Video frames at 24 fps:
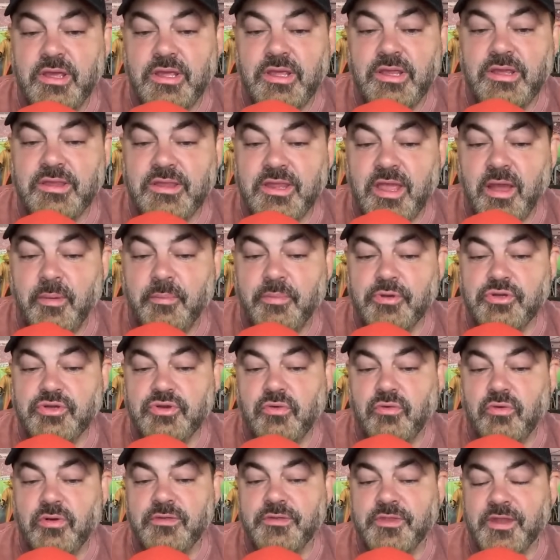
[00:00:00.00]
e tempo de
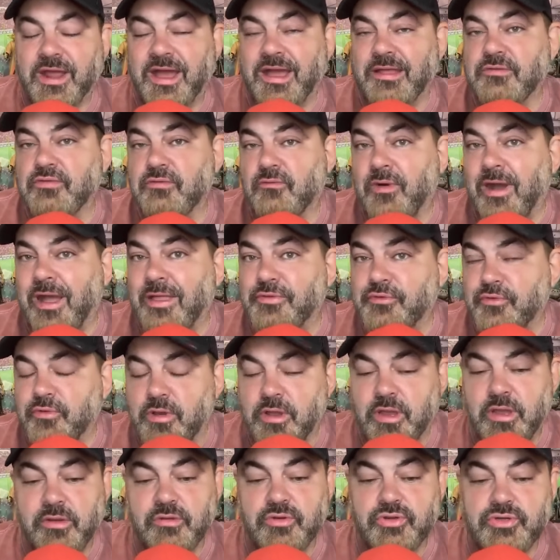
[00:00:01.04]
contrato, 4
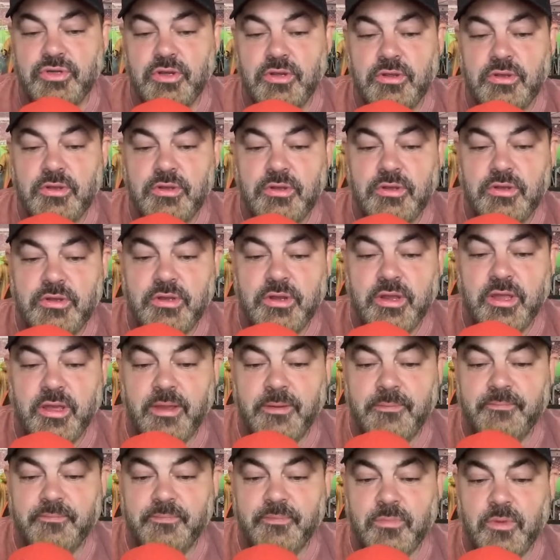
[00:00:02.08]
anos,
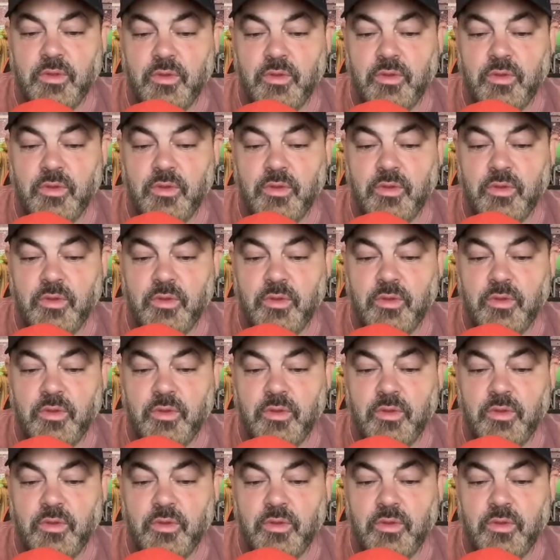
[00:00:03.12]
né?